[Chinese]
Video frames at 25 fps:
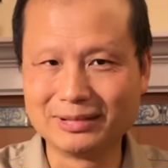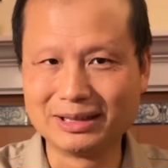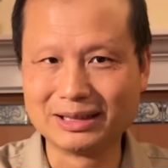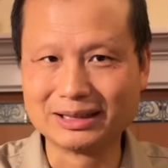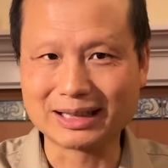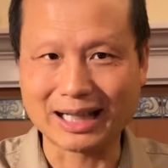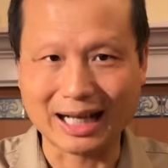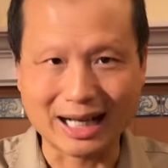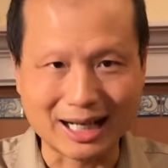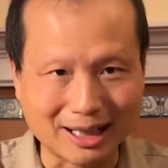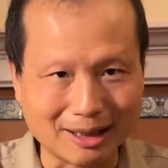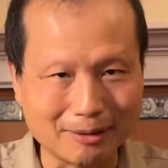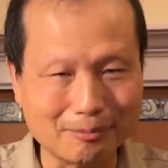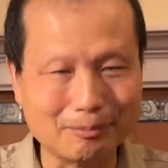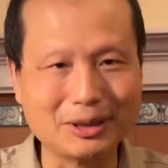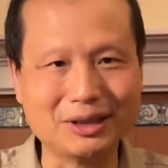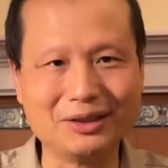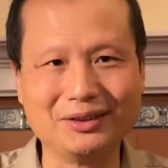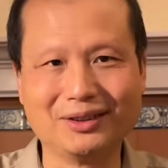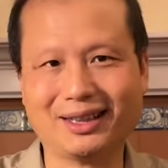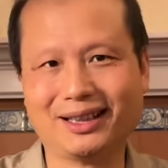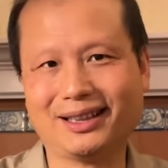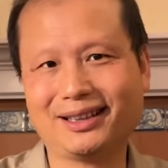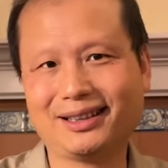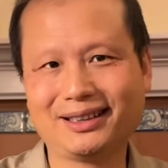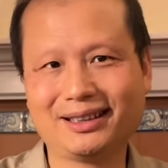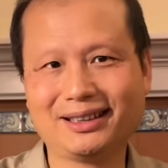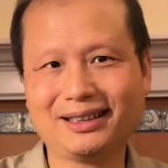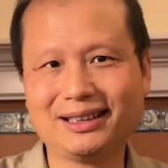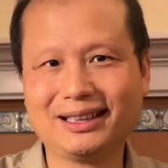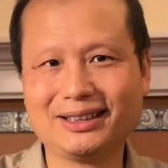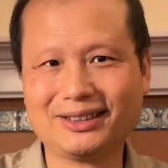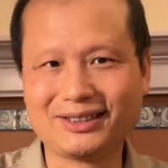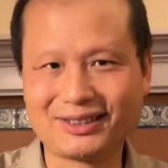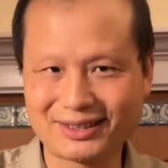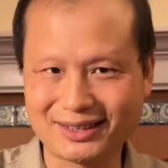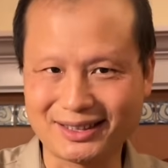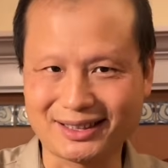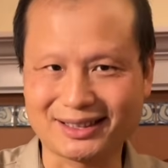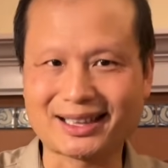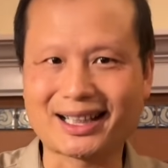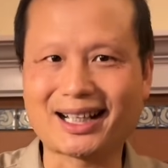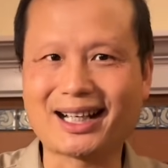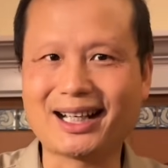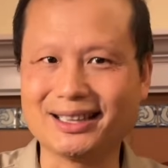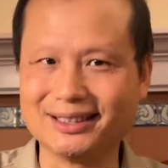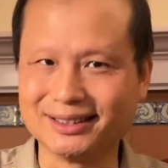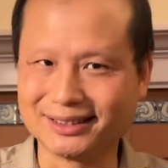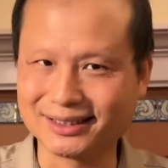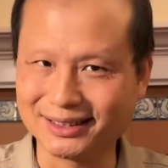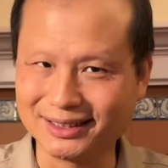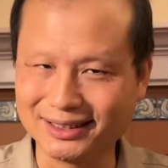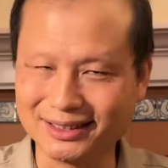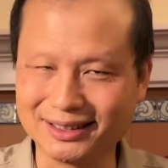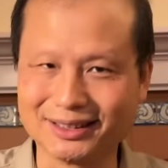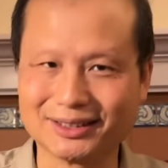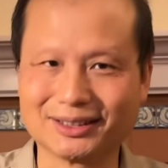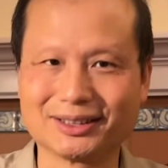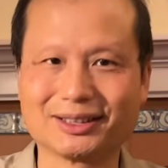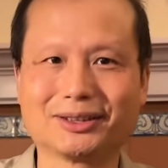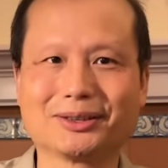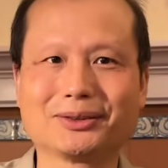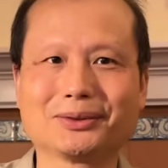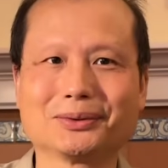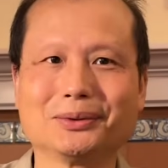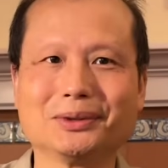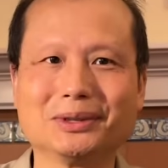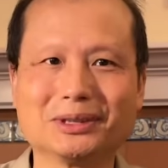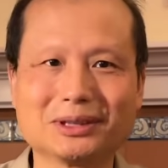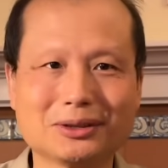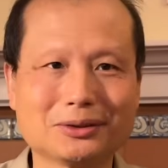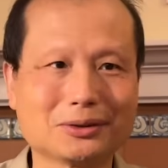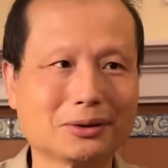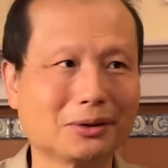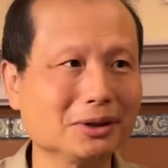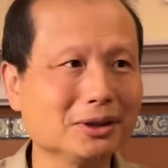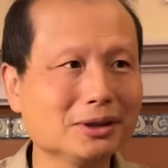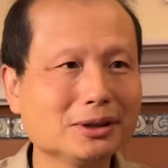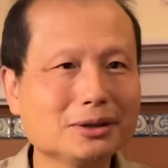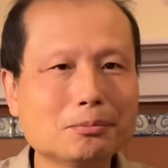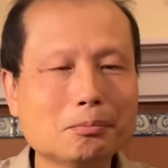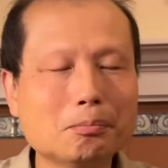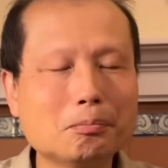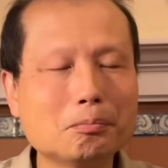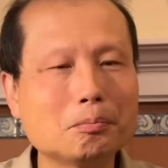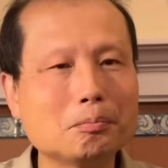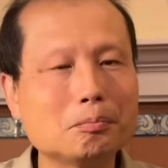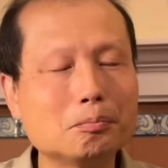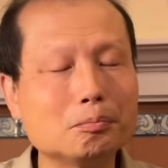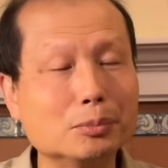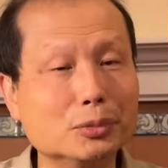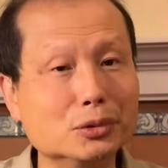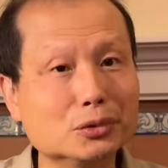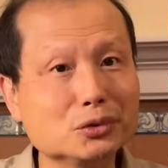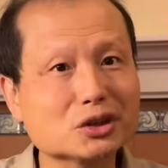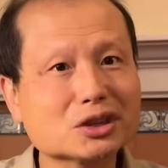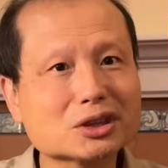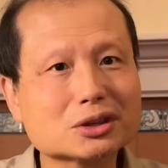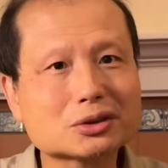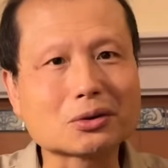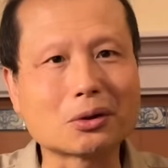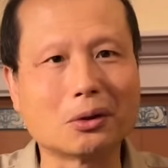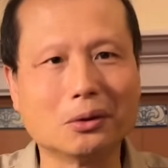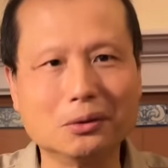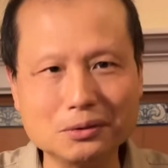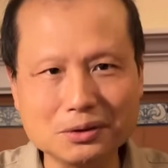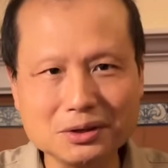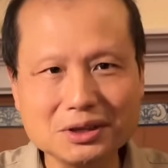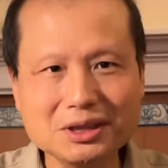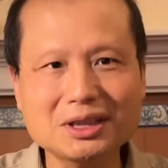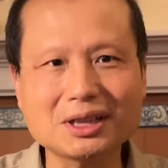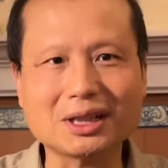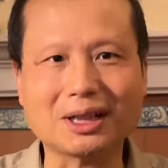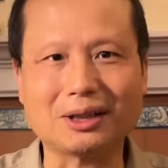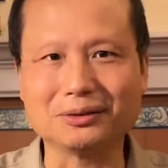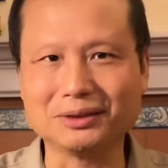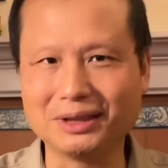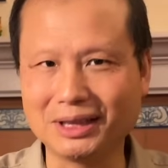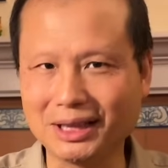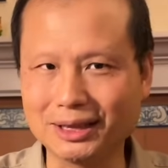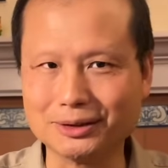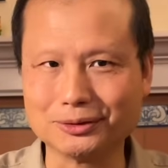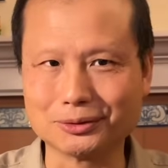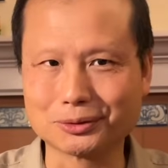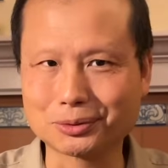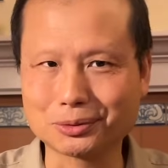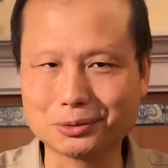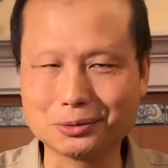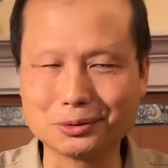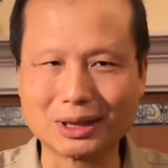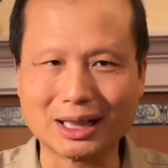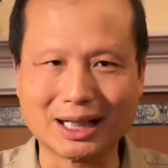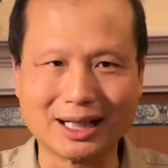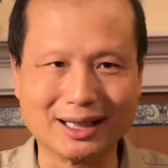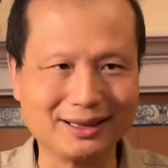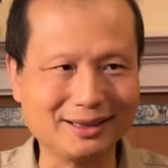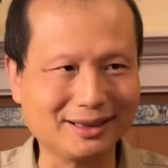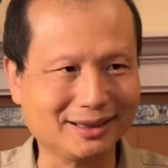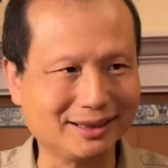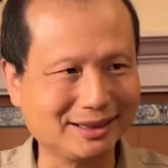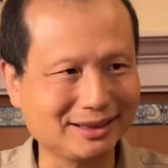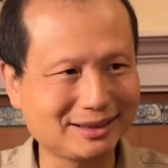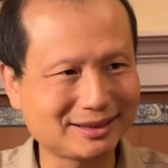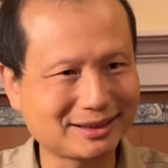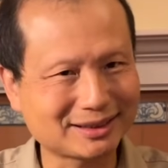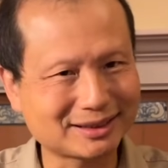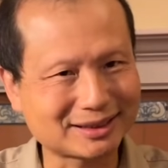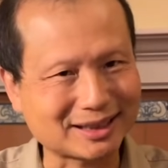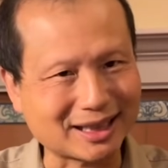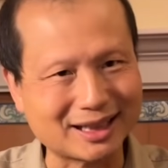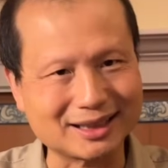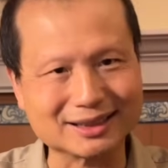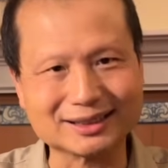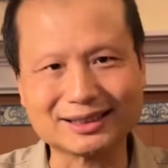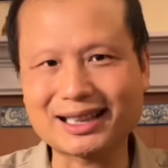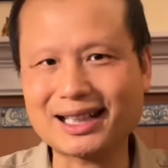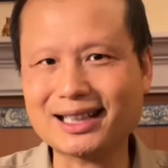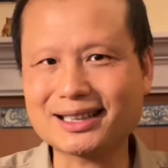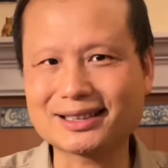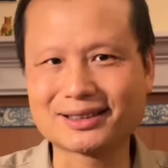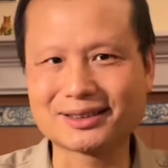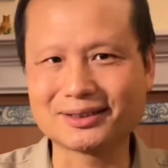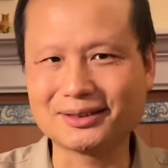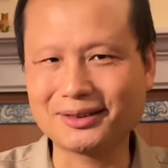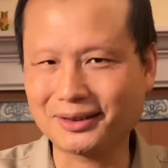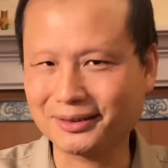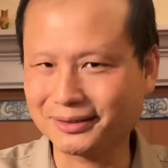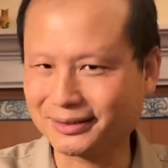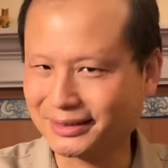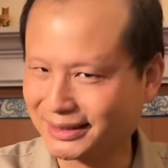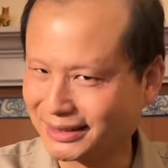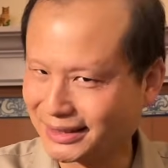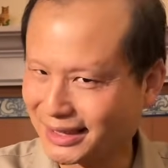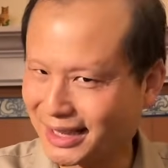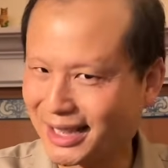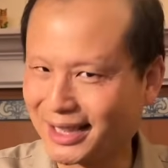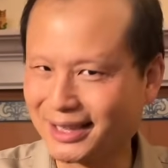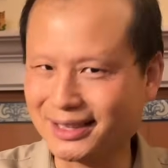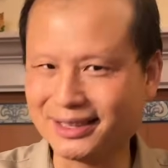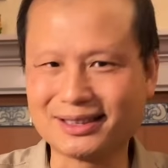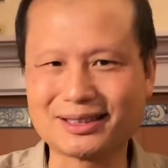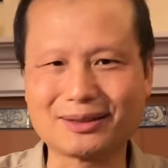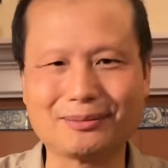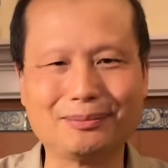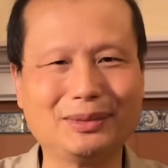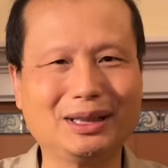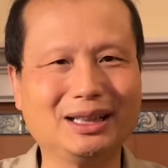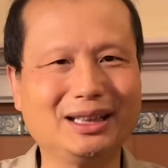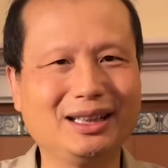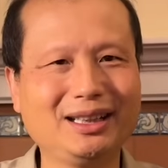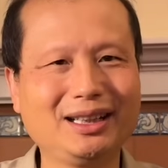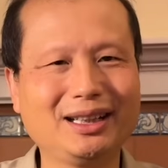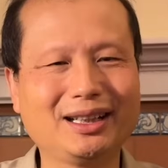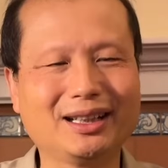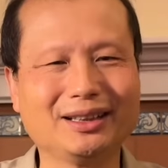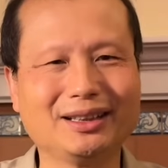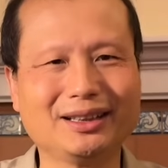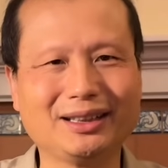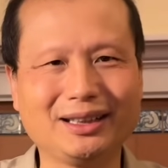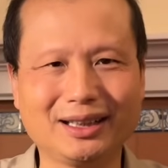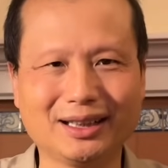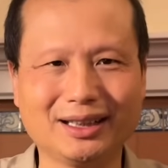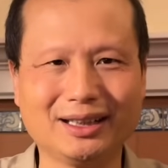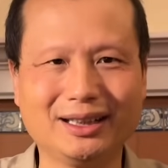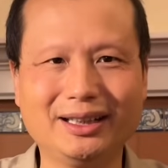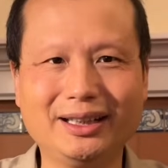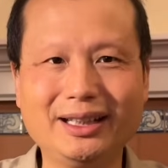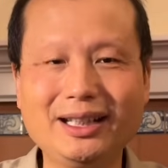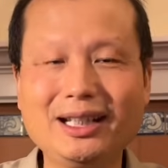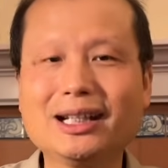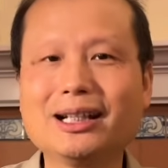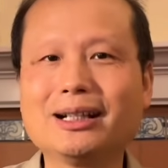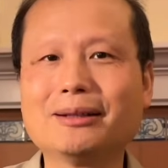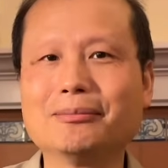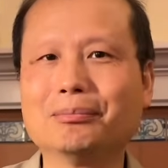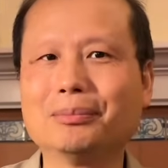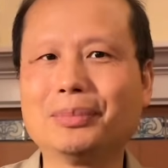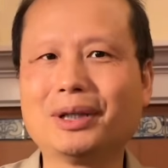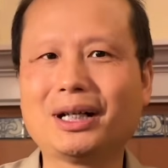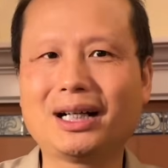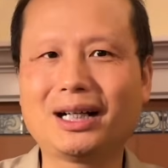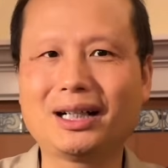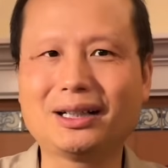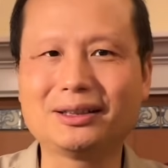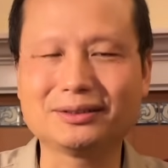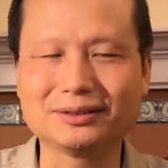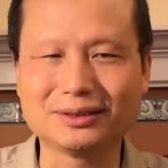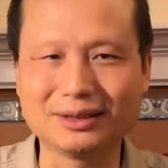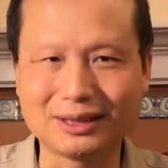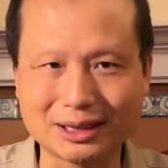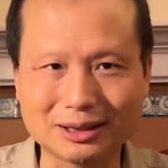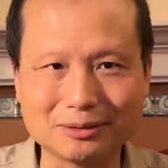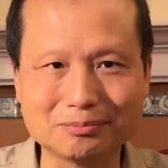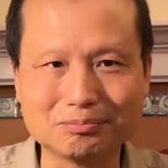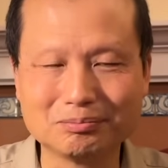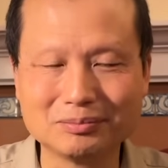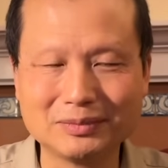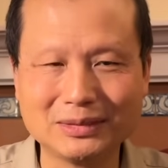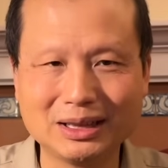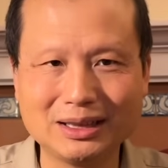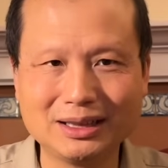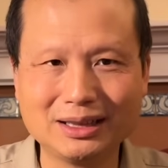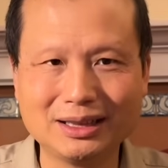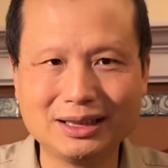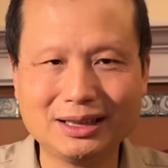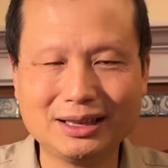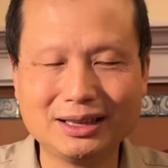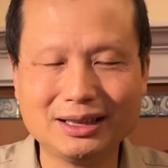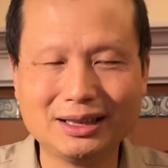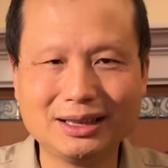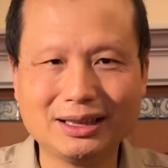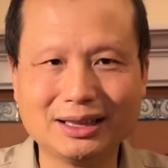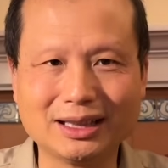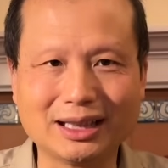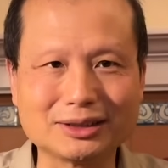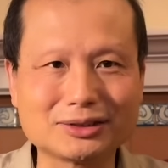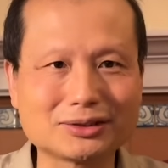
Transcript: 他们呢？写的汉字也是属于这种，因为不是从小练出来的，你长大之后再怎么练也练不好的啊。